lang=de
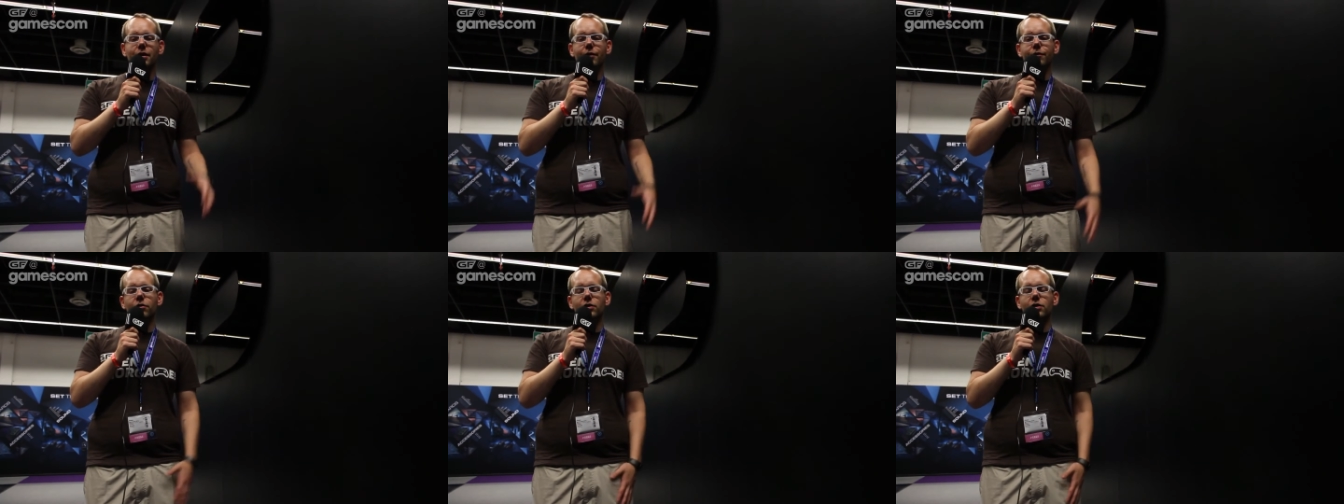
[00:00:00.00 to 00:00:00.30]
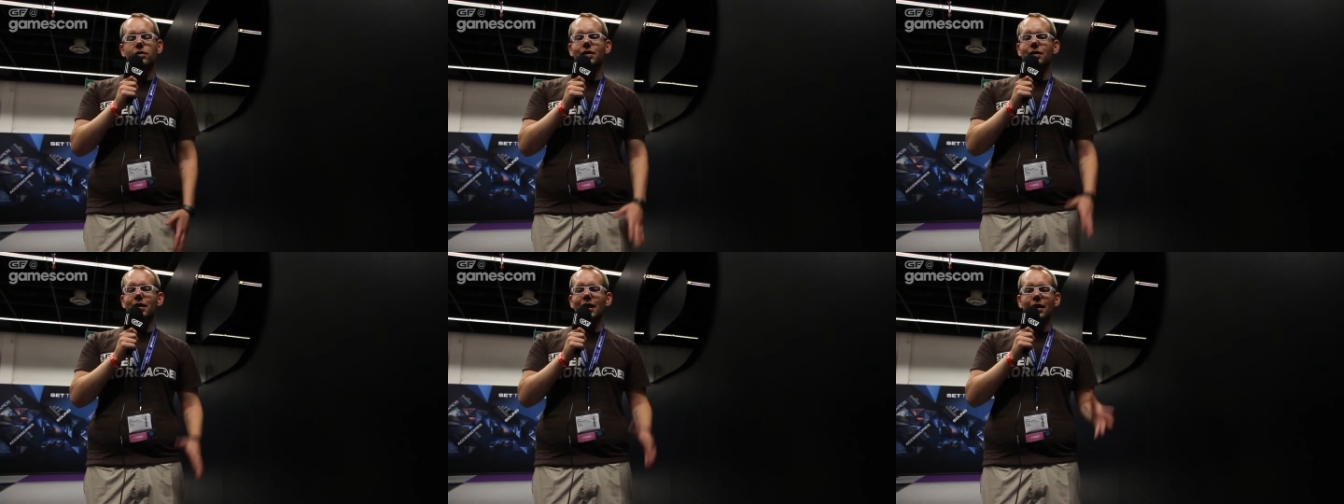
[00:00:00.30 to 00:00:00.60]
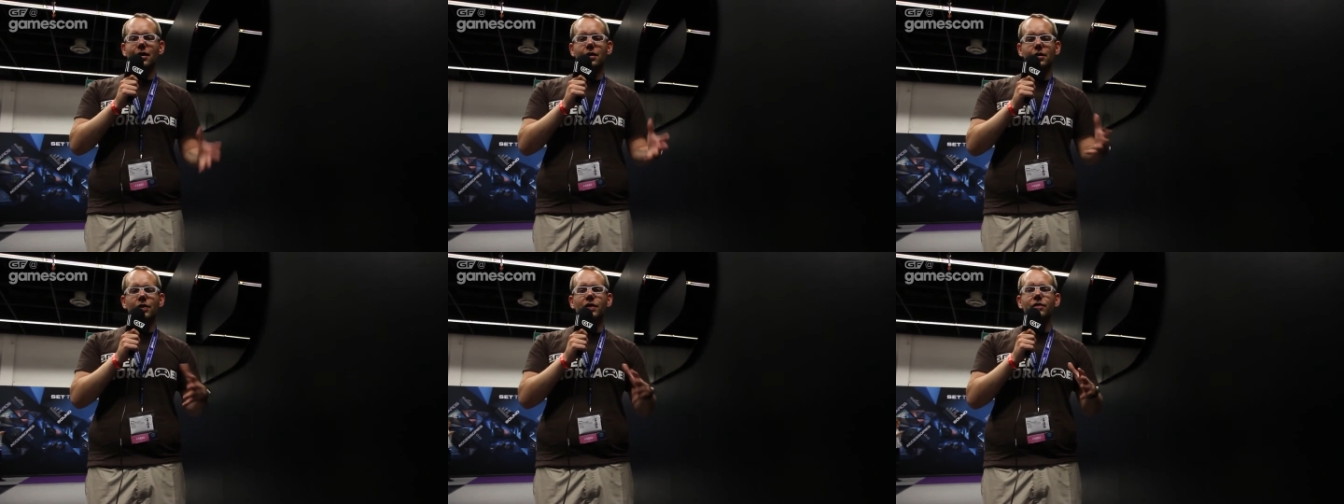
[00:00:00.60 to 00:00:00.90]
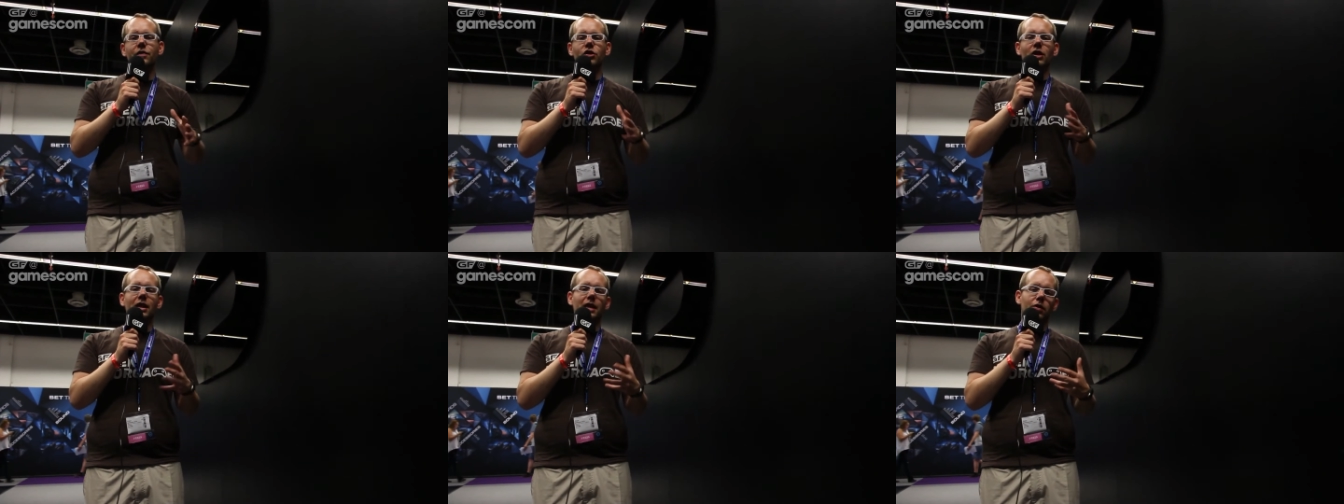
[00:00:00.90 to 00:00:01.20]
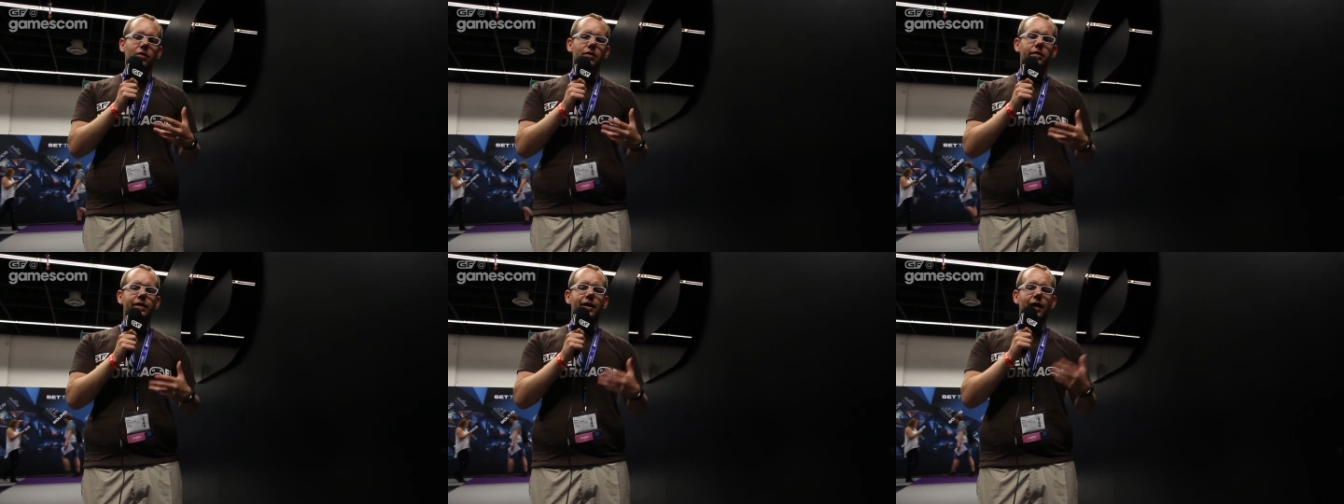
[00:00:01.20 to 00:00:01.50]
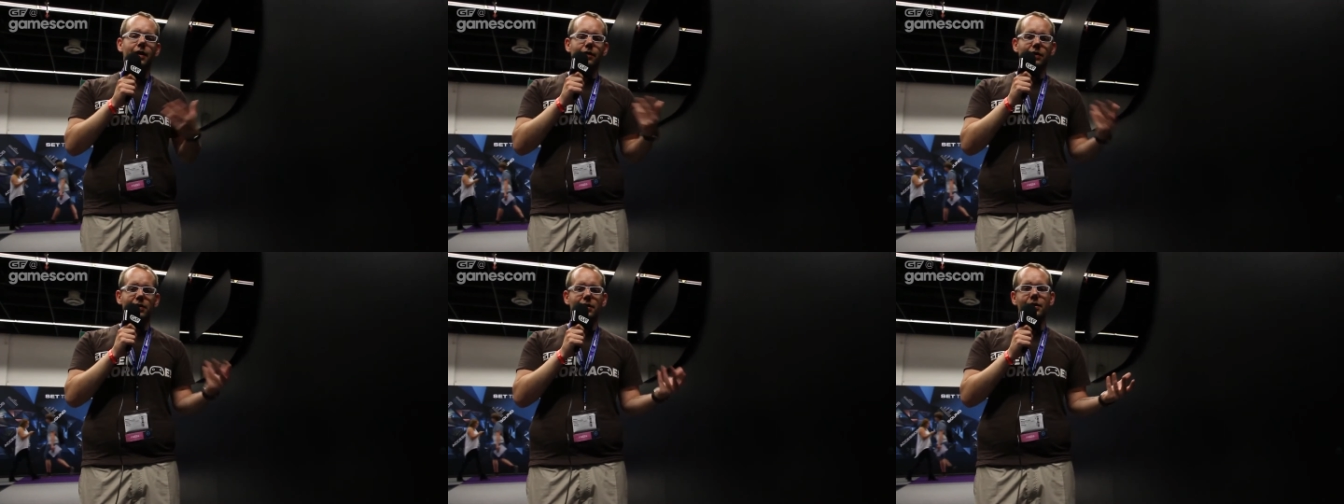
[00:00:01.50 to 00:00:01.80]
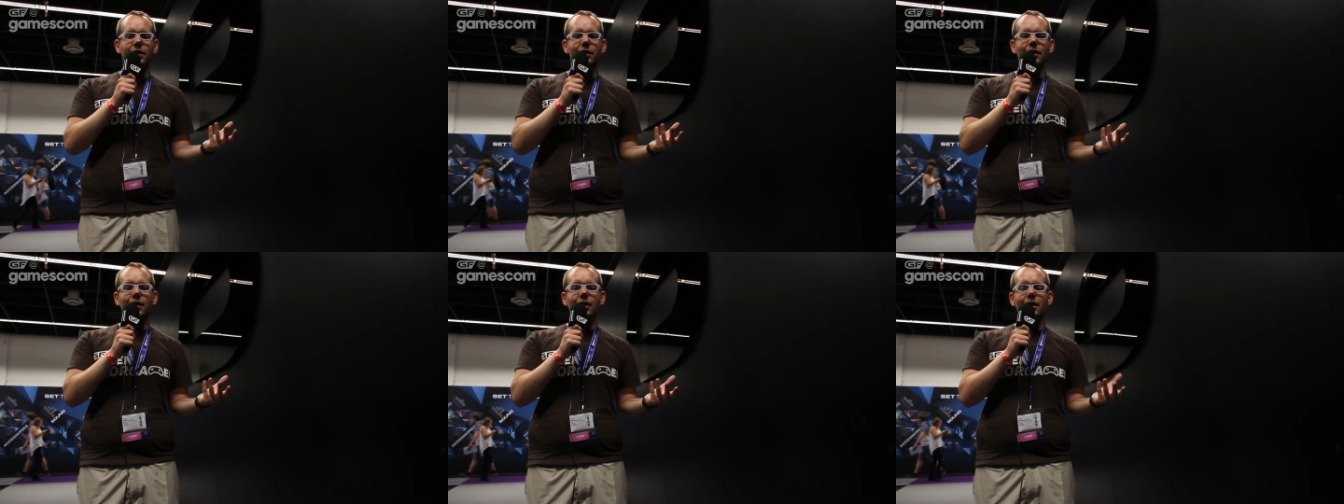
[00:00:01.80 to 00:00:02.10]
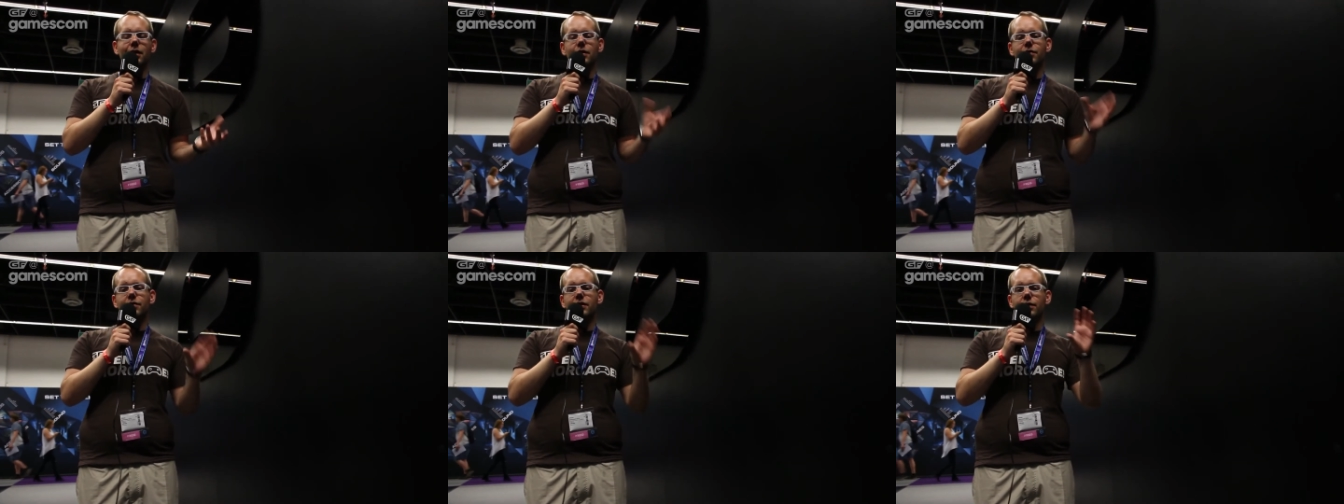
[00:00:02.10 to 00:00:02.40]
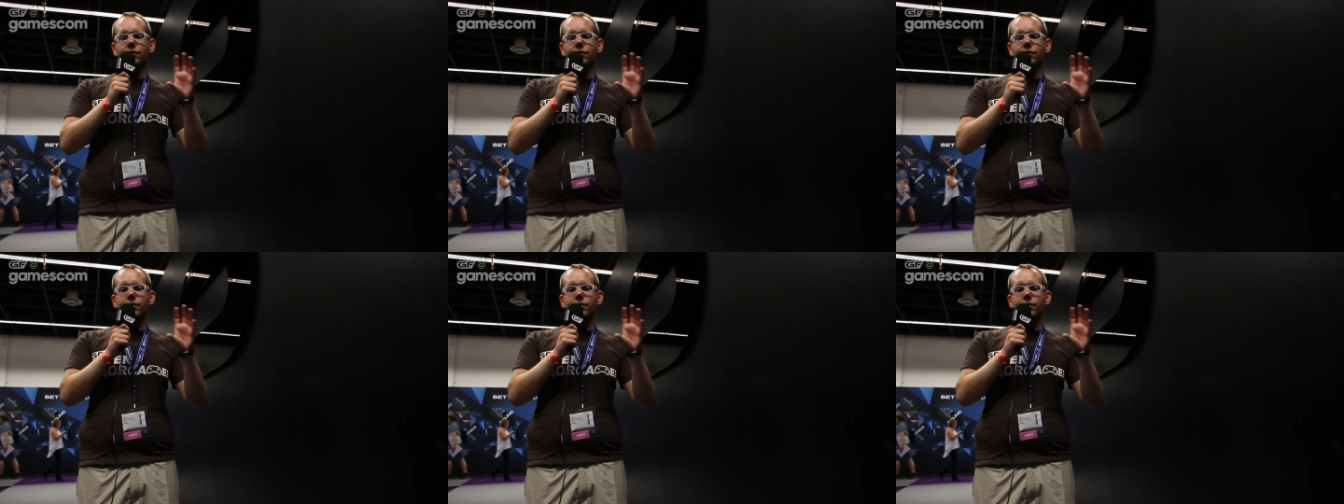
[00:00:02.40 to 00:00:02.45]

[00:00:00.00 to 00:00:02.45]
dann funktioniert. Es wird wahrscheinlich auch so sein, das ist ja dann ähnlich wie